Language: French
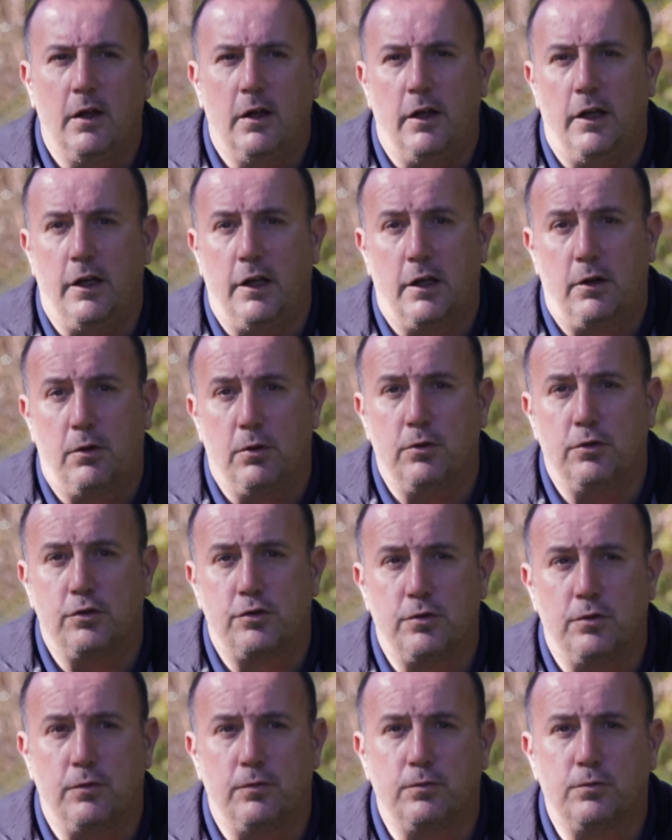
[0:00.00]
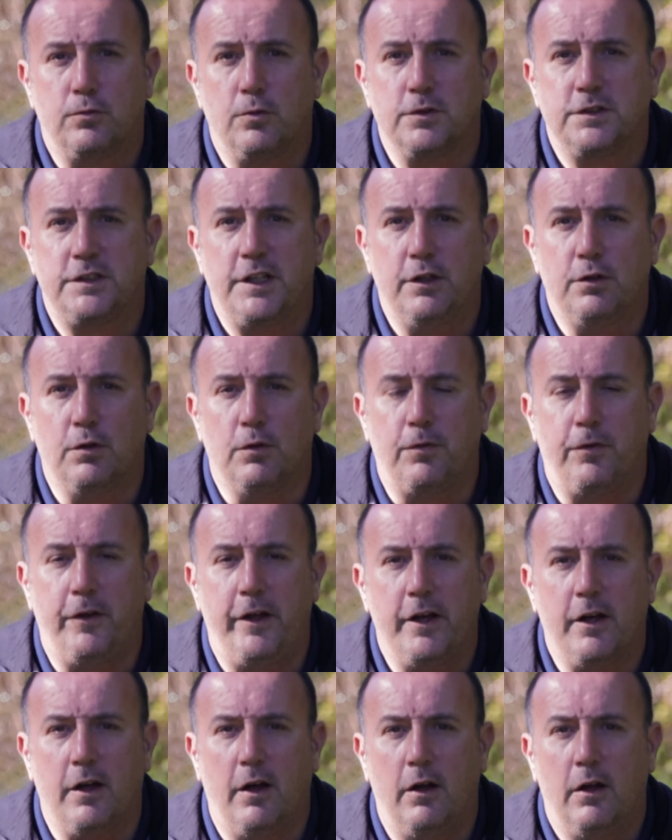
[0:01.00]
et que je vous conseille de
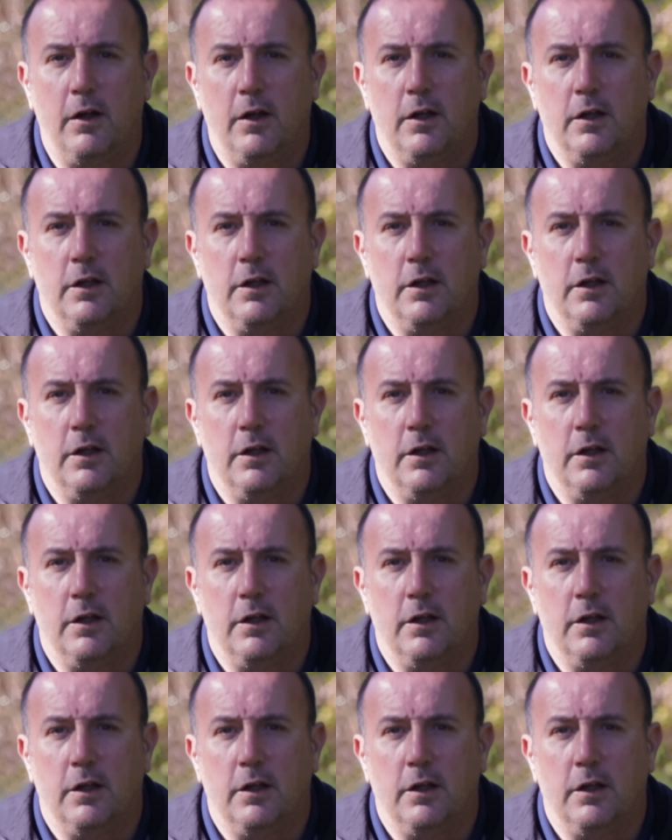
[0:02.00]
faire,